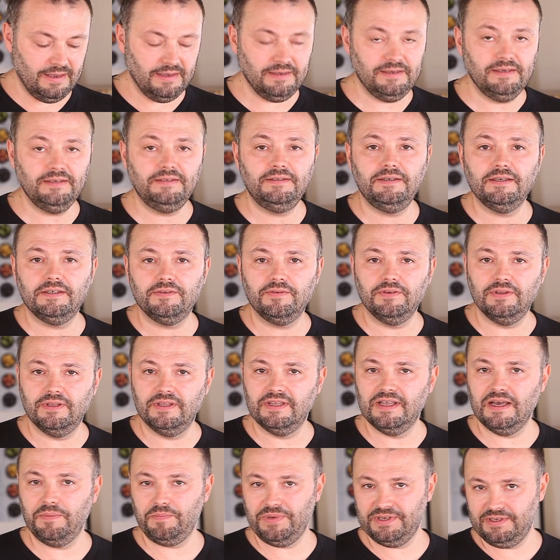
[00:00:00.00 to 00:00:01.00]
Естественно,
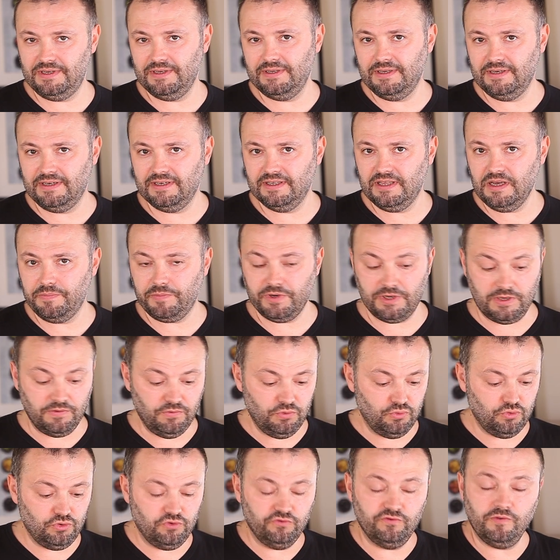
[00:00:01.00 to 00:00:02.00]
на последних этапах
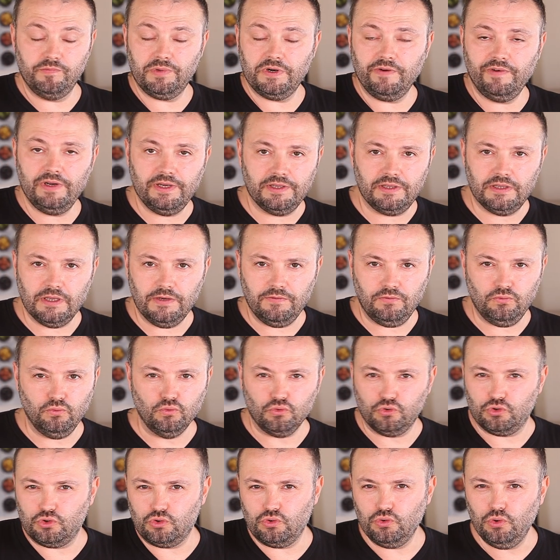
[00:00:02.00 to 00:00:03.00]
его нужно выправлять на
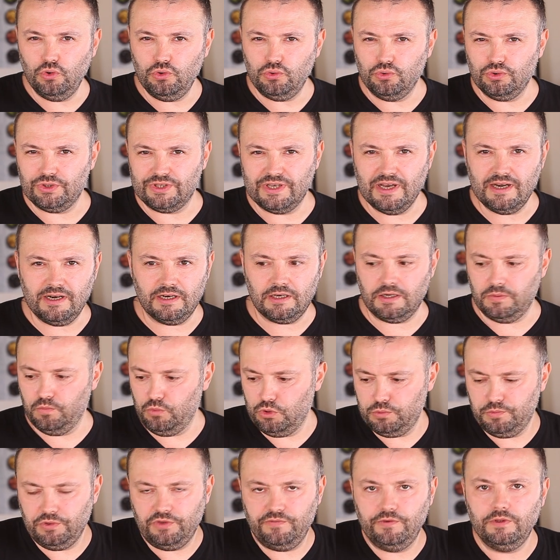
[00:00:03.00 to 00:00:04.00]
вкус солью, сахаром,
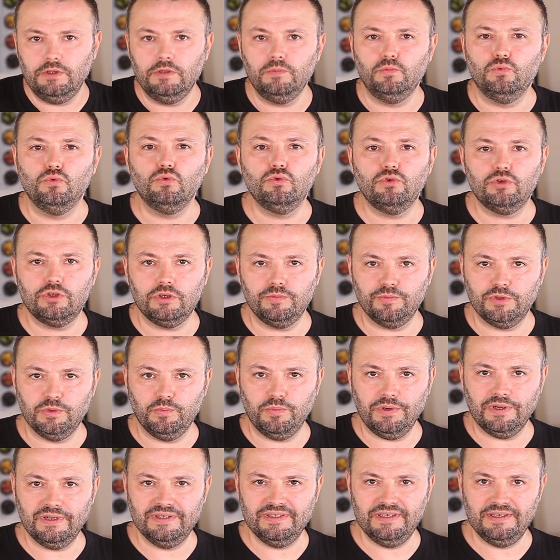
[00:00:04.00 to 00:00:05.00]
может быть, винным уксусом
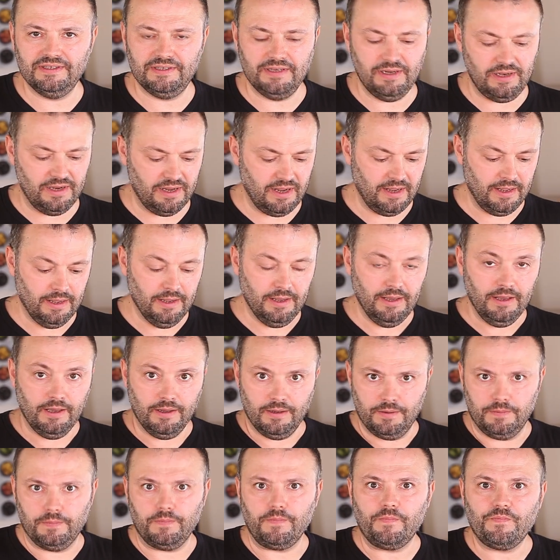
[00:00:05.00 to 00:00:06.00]
дополнительно,
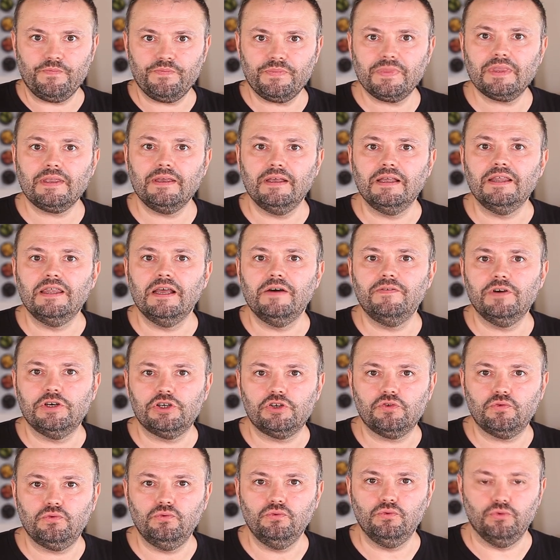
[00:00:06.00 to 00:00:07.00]
на
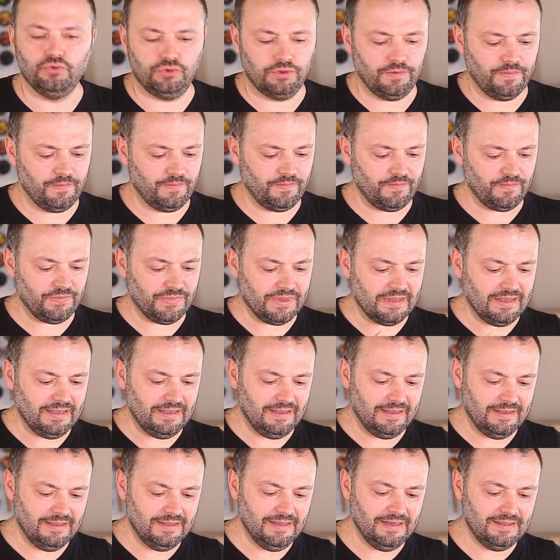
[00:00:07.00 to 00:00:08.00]
ваш вкус.
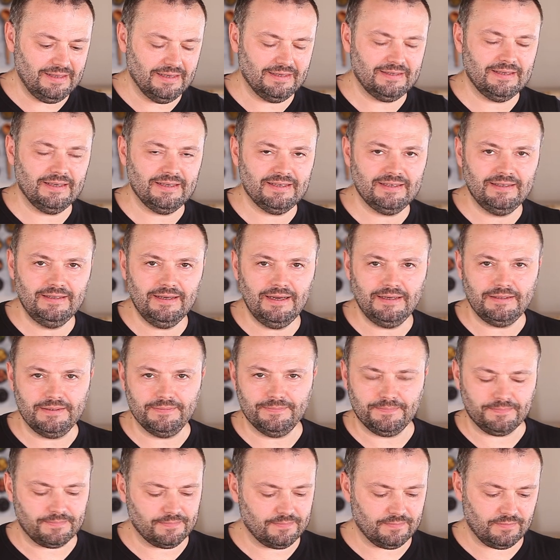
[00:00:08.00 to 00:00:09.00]
И надо создать...
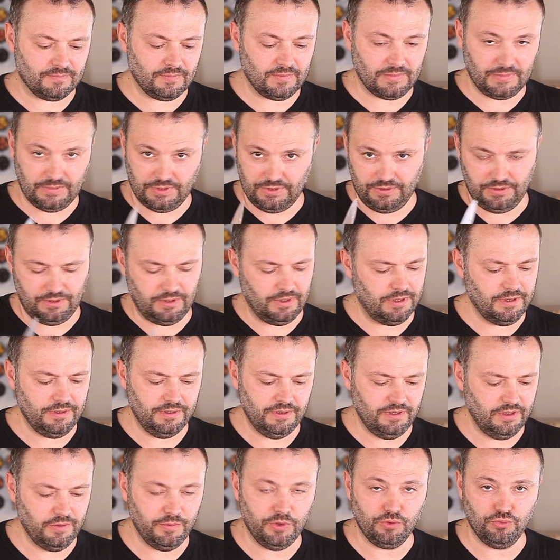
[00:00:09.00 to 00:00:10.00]

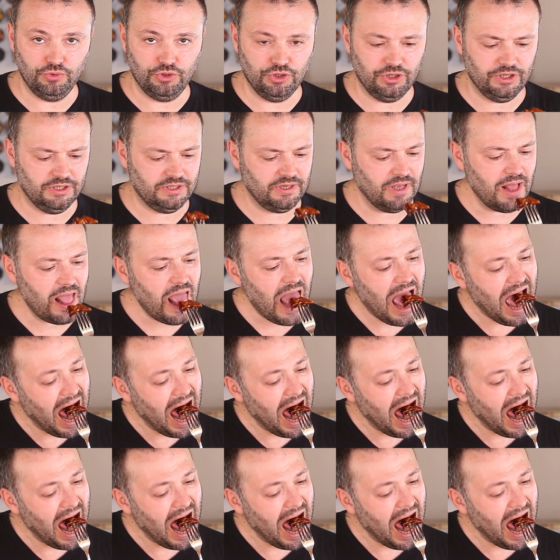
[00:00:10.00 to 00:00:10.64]
Не могу держаться.